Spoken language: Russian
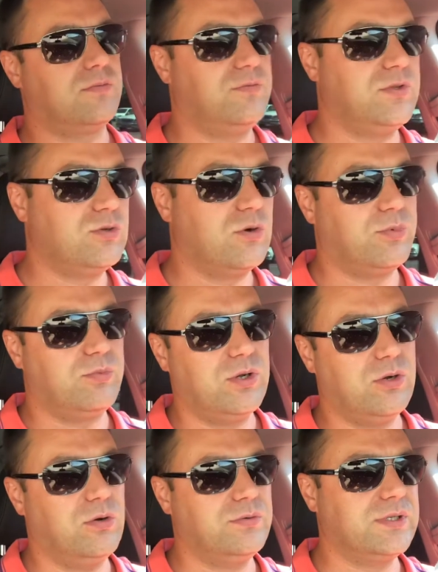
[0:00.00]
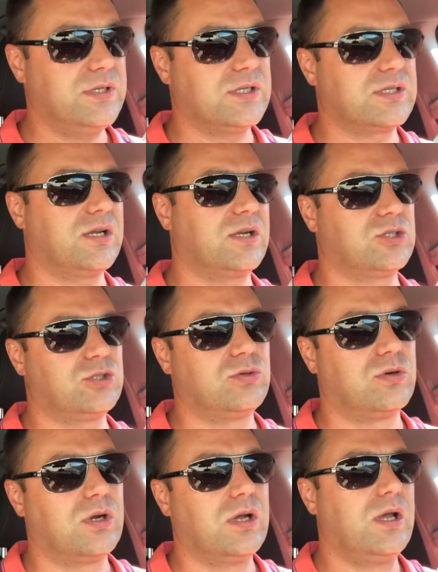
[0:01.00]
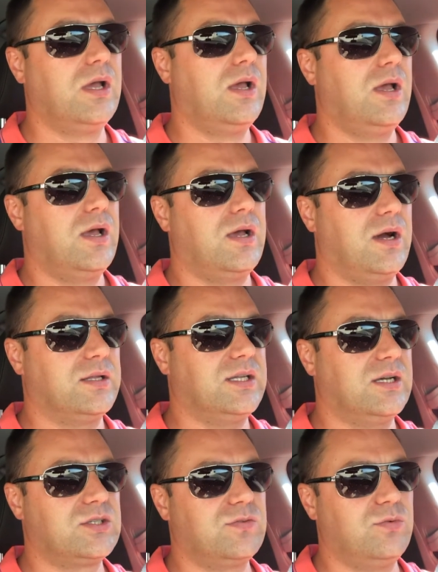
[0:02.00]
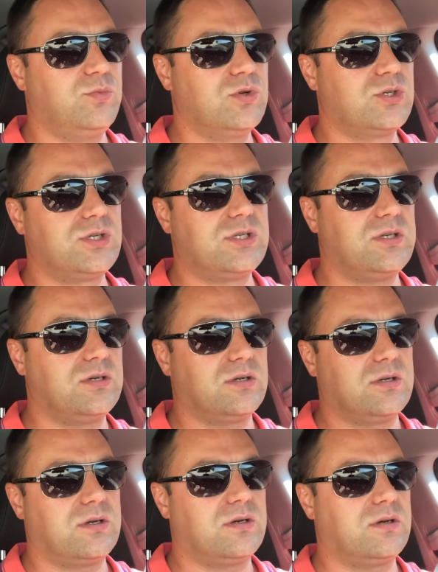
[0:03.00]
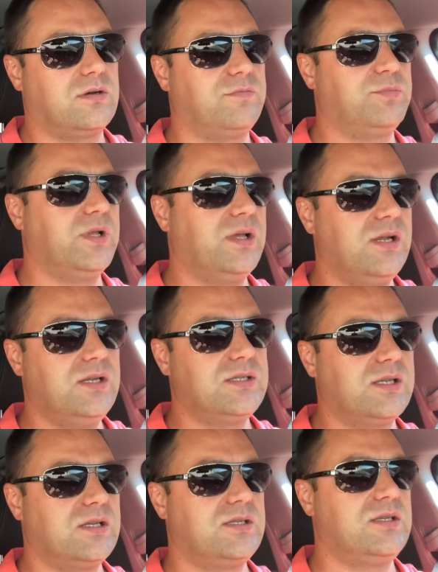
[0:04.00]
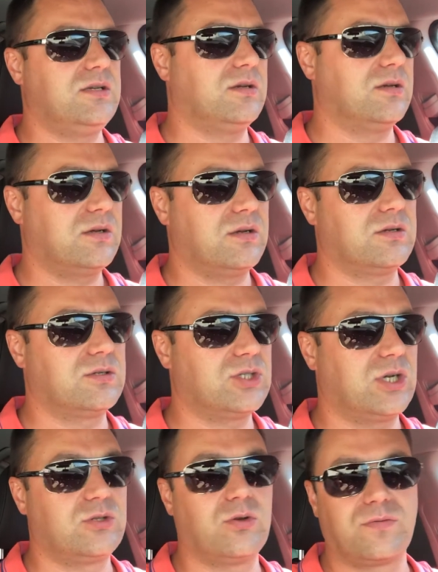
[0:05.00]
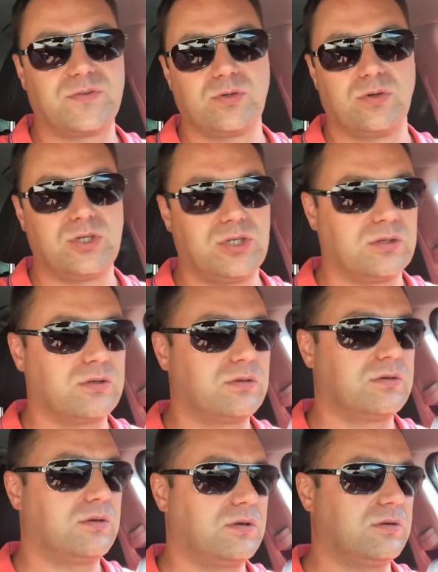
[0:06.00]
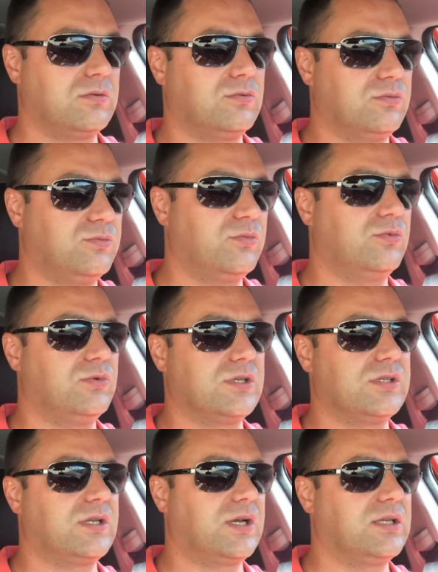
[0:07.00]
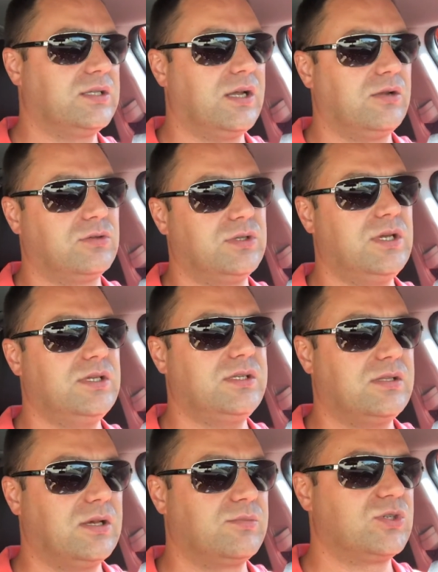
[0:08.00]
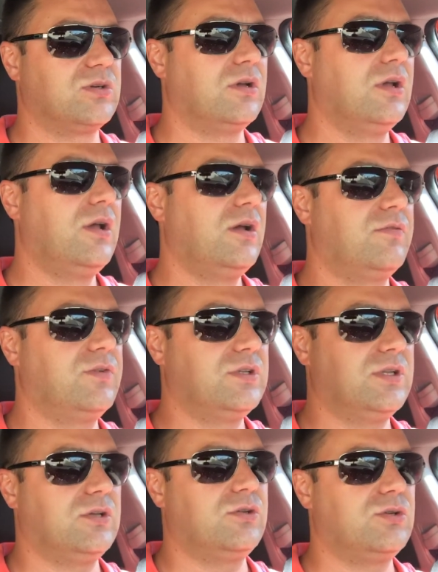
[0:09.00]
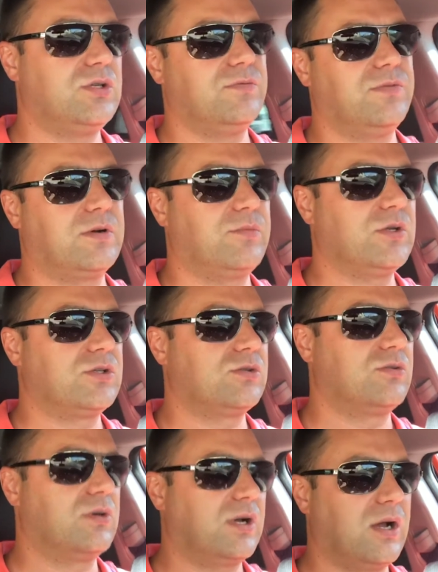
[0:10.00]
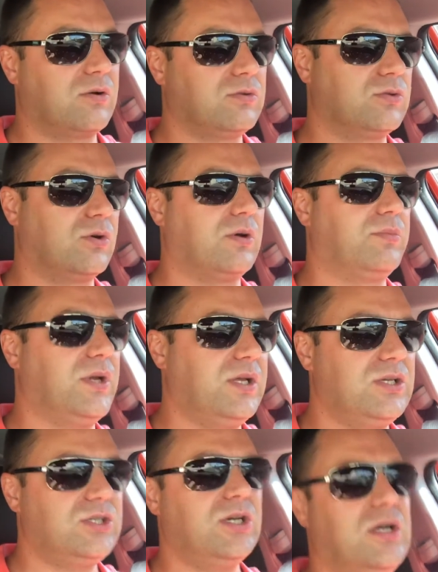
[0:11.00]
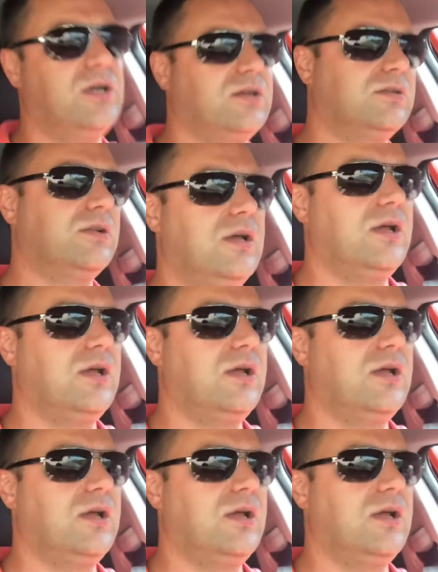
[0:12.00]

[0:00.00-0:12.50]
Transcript: видео опубликовано несколько штук. А также вы можете в плейлист зайти «Шахтер в Сочи». У нас на канале он есть, там же вы найдете информацию, как он только приезжал,